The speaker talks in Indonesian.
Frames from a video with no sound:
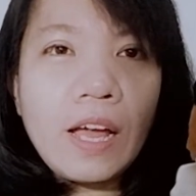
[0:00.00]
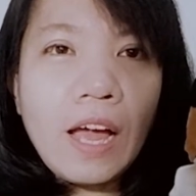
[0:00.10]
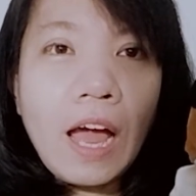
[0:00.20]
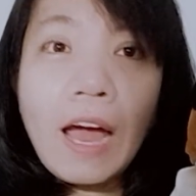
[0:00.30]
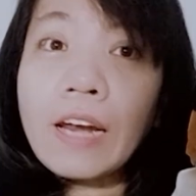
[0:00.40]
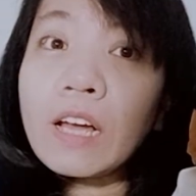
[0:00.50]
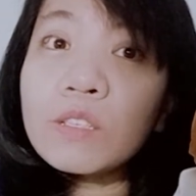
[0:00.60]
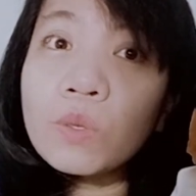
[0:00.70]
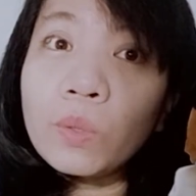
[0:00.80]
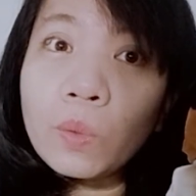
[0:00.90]
anak
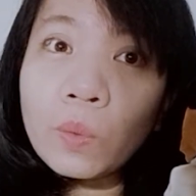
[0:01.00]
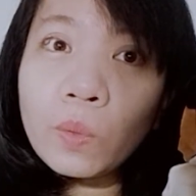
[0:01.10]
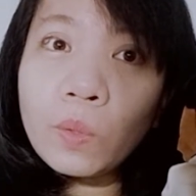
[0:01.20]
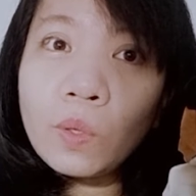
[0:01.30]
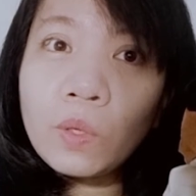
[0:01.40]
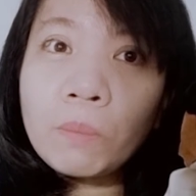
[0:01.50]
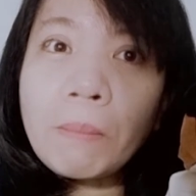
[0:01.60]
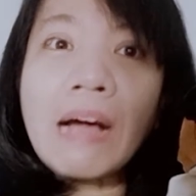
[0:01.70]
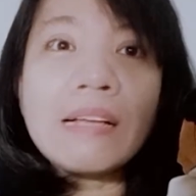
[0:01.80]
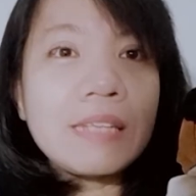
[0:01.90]
sulung
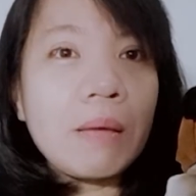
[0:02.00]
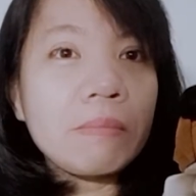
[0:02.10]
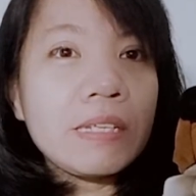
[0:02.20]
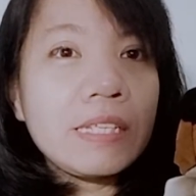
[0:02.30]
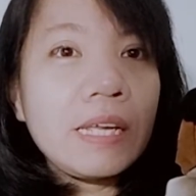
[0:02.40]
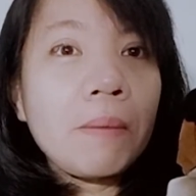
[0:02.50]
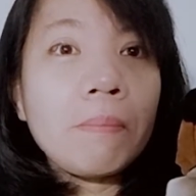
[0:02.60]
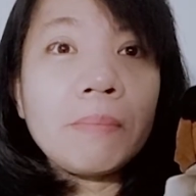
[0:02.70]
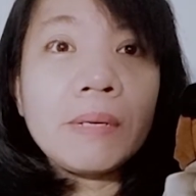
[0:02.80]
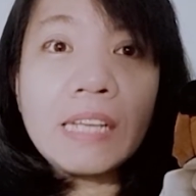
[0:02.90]
bangsa Mesir
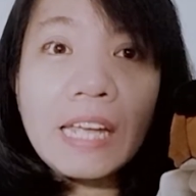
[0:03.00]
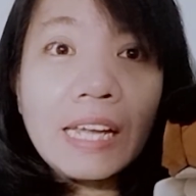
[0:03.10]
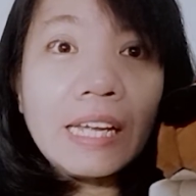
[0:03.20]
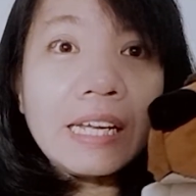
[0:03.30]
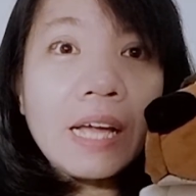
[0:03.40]
mening